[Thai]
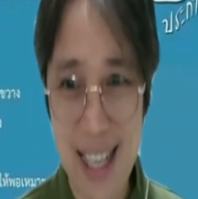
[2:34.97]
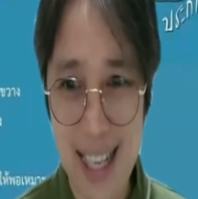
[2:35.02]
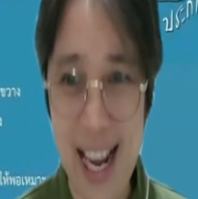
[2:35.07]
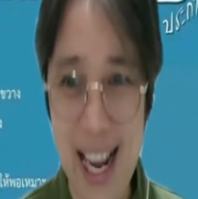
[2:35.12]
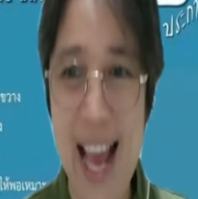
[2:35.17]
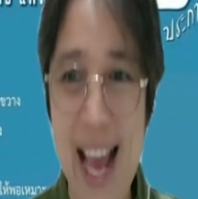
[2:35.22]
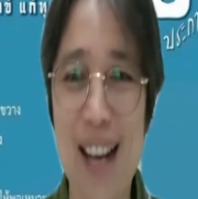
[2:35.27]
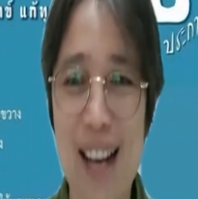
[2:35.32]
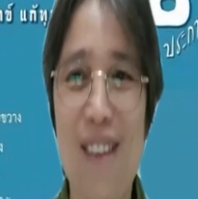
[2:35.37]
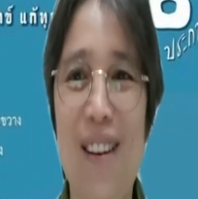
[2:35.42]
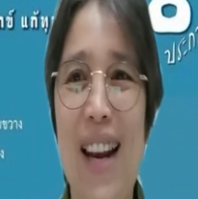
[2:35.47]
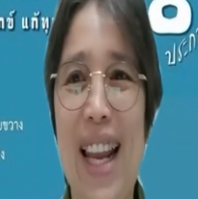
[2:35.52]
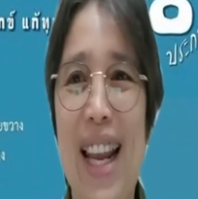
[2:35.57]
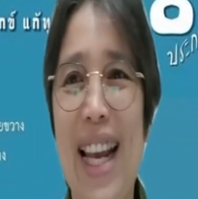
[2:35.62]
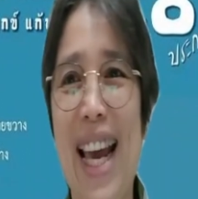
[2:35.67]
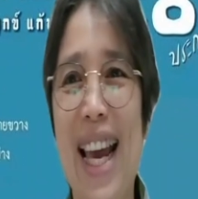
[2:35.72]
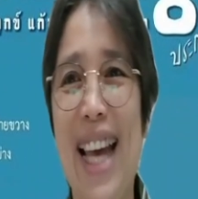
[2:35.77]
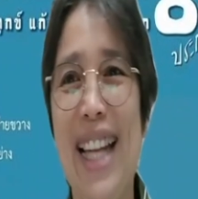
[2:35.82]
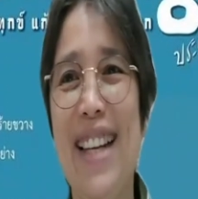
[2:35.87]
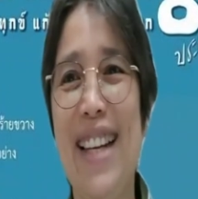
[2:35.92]
ค่ะ ขอราย
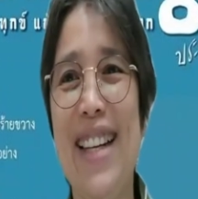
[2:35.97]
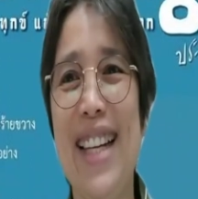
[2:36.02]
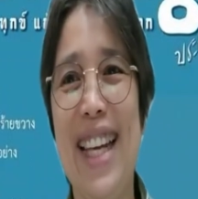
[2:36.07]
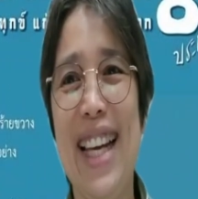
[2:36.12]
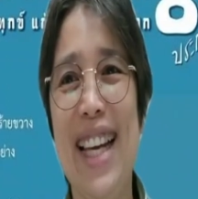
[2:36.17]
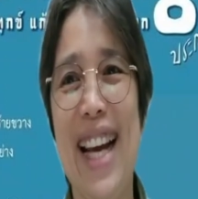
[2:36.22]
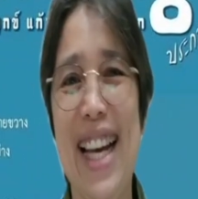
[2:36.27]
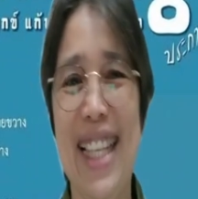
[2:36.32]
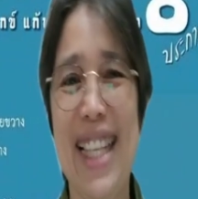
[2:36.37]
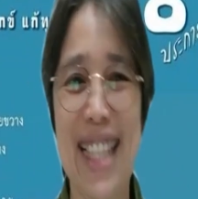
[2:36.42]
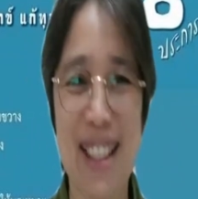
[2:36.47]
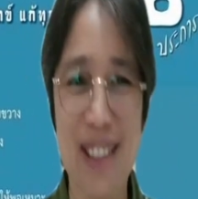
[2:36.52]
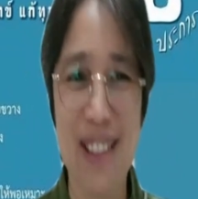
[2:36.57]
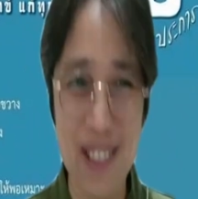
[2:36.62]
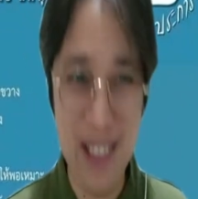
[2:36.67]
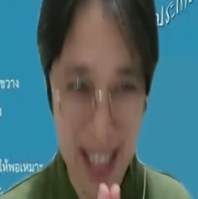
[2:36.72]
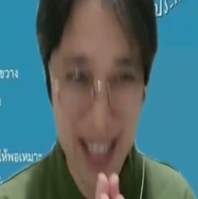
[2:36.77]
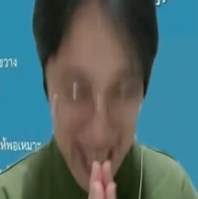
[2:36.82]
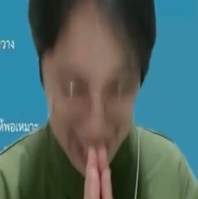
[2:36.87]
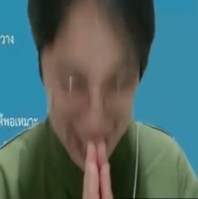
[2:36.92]
งานทท่านี้
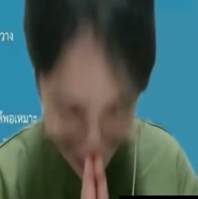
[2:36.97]
ค่ะ